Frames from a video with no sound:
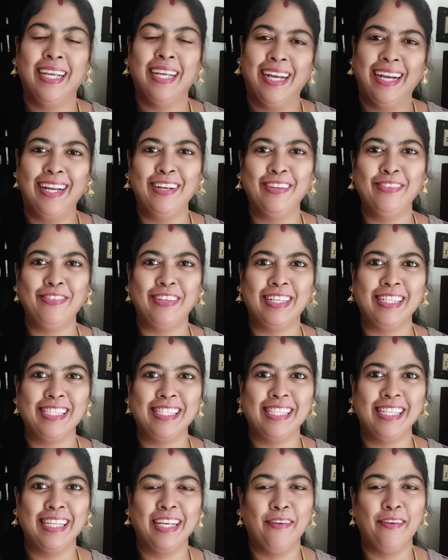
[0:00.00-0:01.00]
ஹலோ
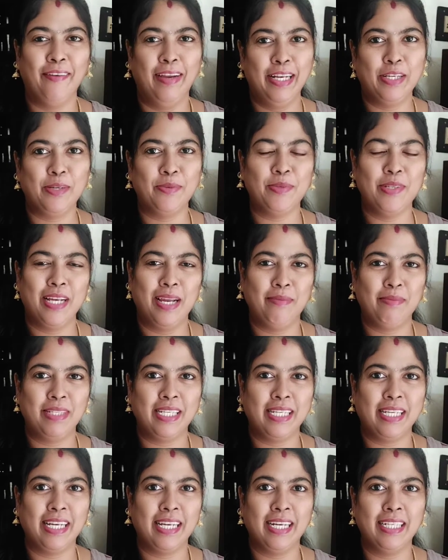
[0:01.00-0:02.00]
ஃப்ரெண்ட்ஸ் வெல்கம் டு லேப்
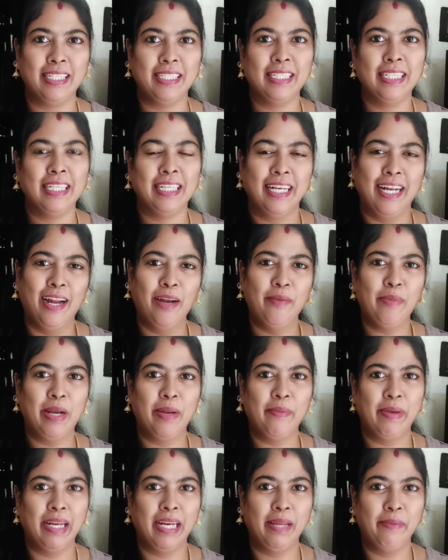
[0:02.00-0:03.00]
செட்டிநாடு நான்
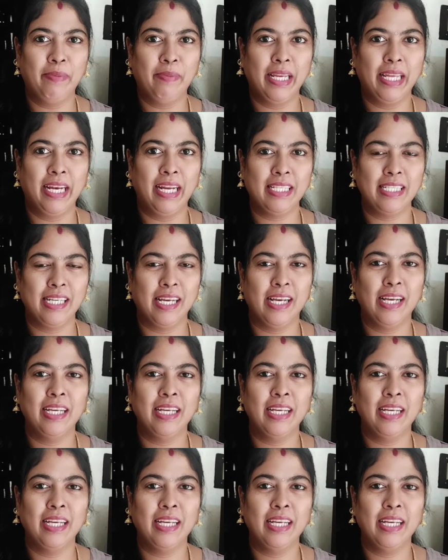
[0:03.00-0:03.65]
மணிமேகலை பெரியராஜா